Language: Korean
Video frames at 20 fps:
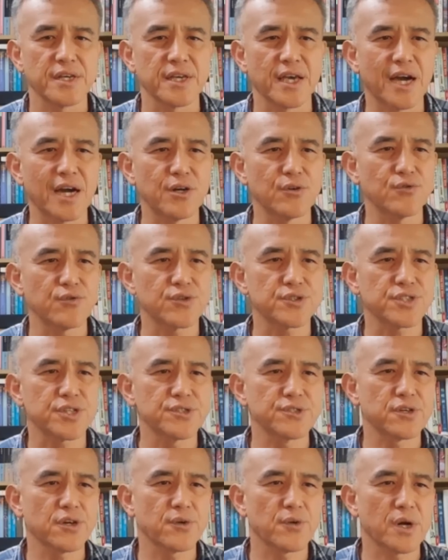양국
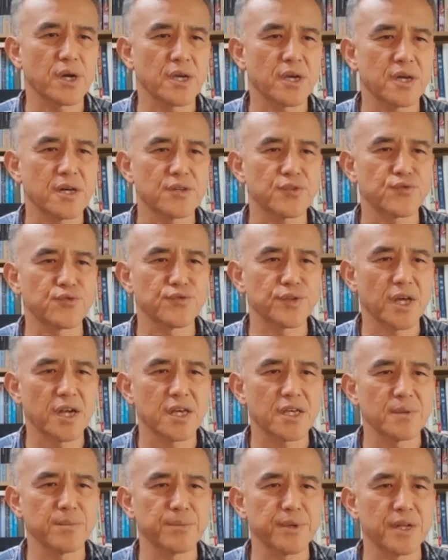친선 관계가 두
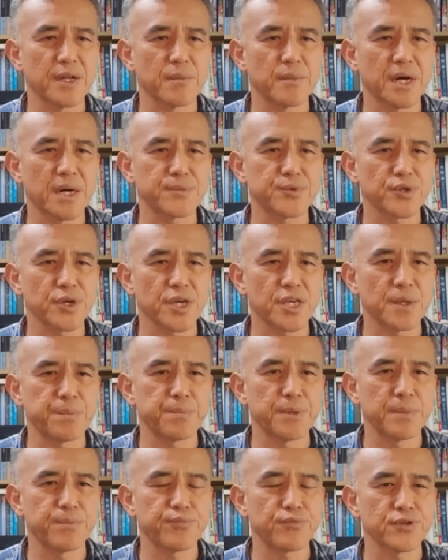나라 인민의 마음속에
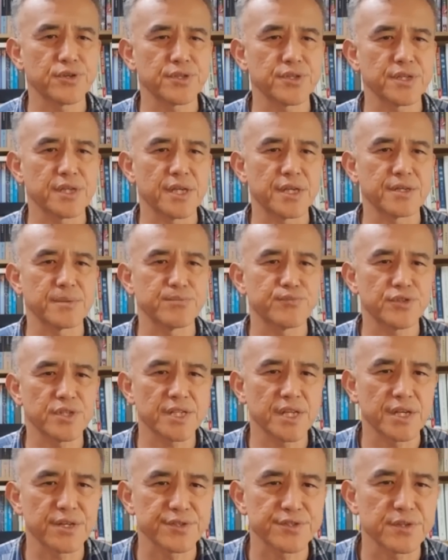깊이
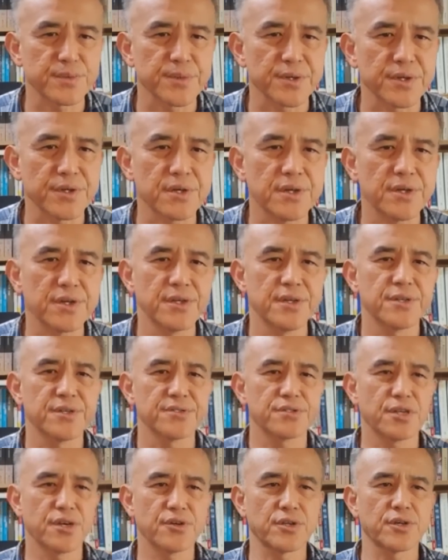뿌리내렸으며
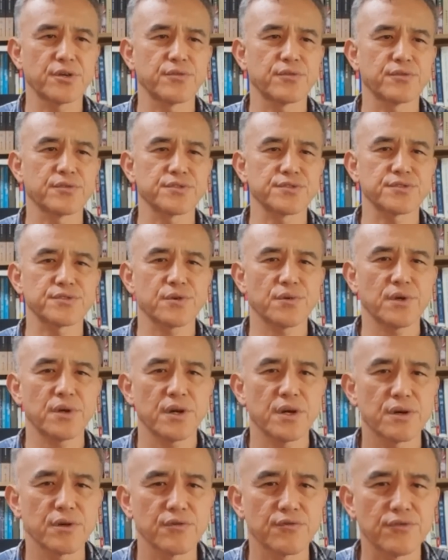세월이
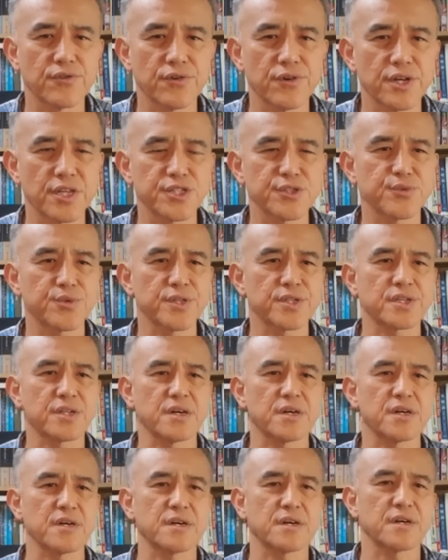흐를수록 굳건해지고
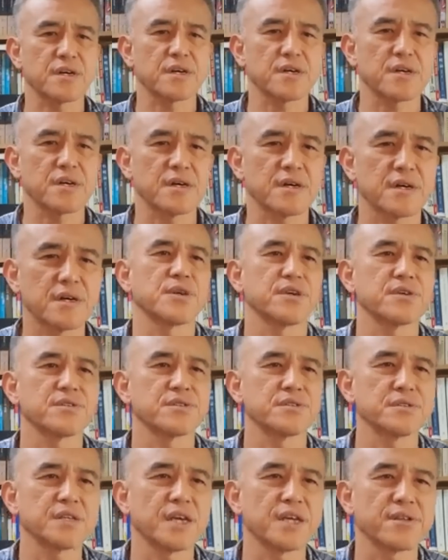있다. 뭐
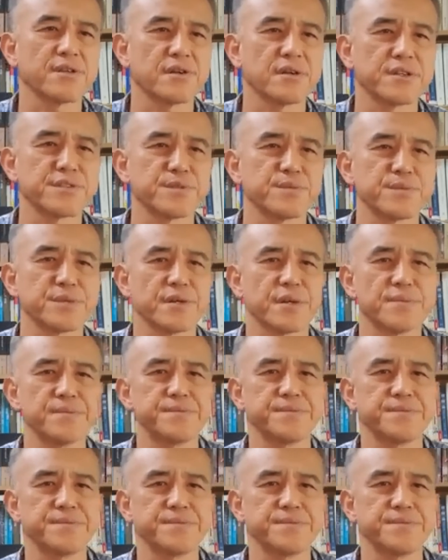이런 얘기들을 했습니다.